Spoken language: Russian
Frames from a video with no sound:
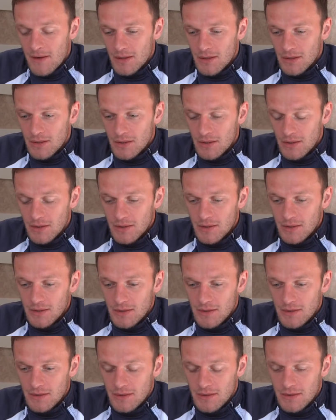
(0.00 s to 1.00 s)

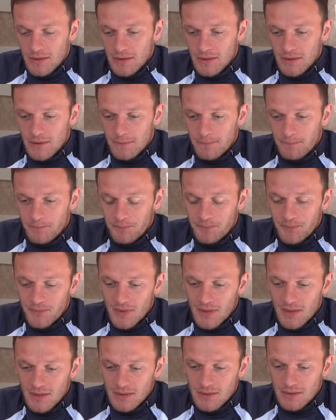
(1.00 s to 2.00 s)
и, и
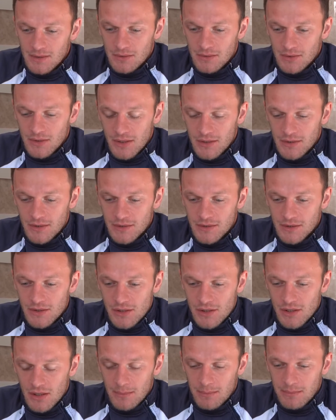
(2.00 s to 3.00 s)
тренерский
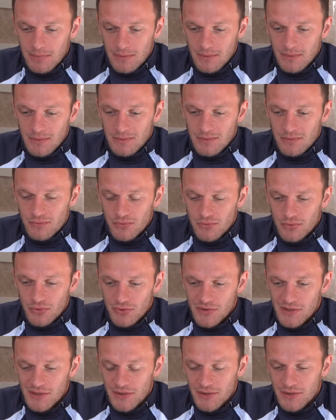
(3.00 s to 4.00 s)
штаб э, все
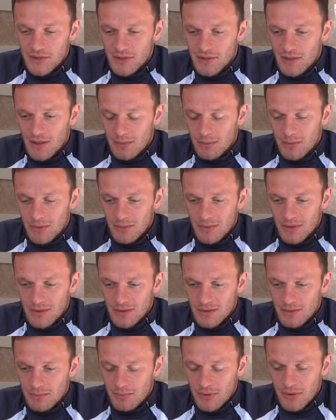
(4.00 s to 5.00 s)
следит. Как бы
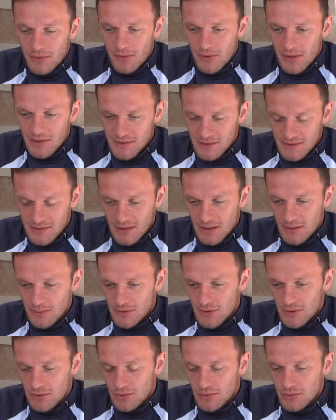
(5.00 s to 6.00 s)
мы первый раз с таким
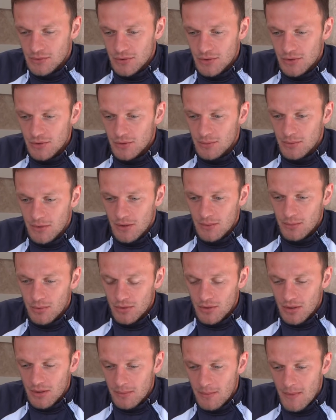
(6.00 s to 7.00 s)
столкнулся, что мы
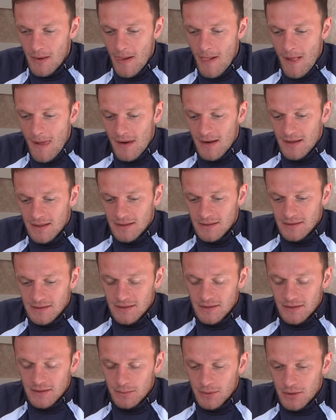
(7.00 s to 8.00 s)
работаем с
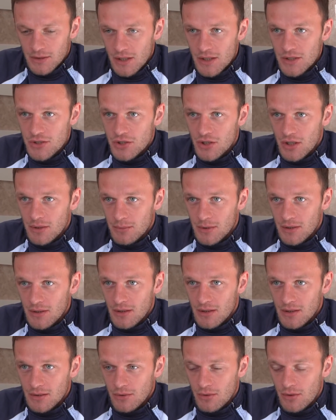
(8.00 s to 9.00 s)
этими датчиками,
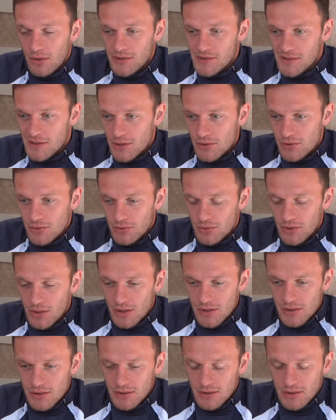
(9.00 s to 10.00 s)
которые отслеживают
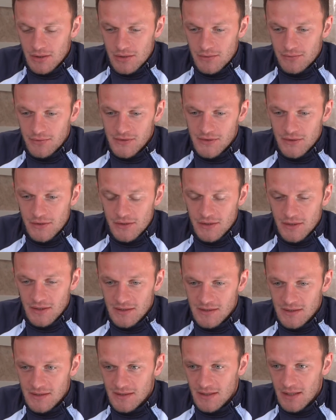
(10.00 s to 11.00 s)
каждое наше физическое
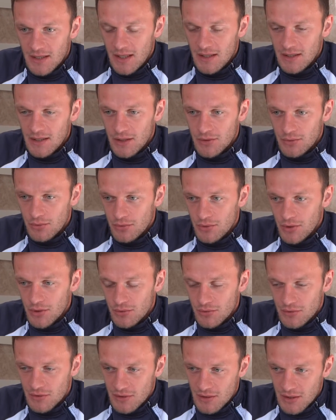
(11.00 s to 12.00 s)
состояние. И тут
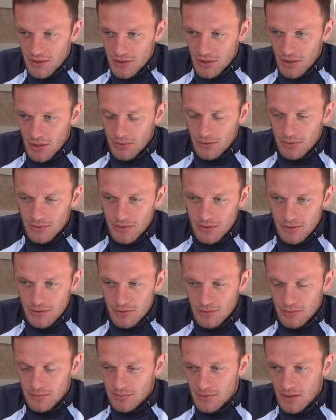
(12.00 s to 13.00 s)
нету задачи какой-то,
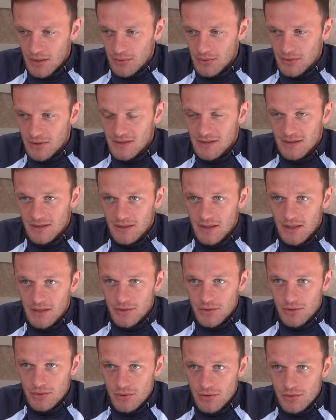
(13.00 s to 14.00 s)
чтобы кого-то загнать,
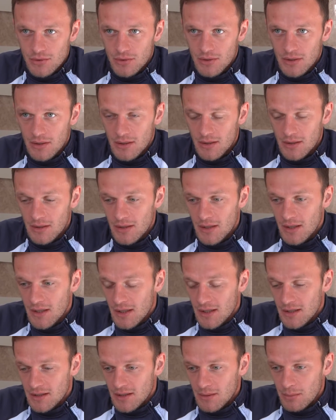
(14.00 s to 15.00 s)
еще что-то. А
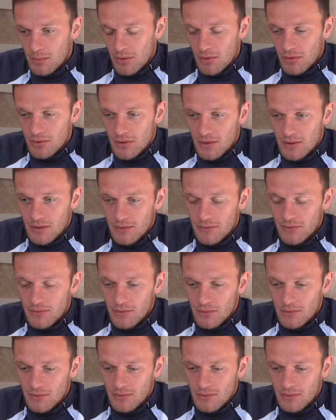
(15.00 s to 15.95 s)
наоборот, это все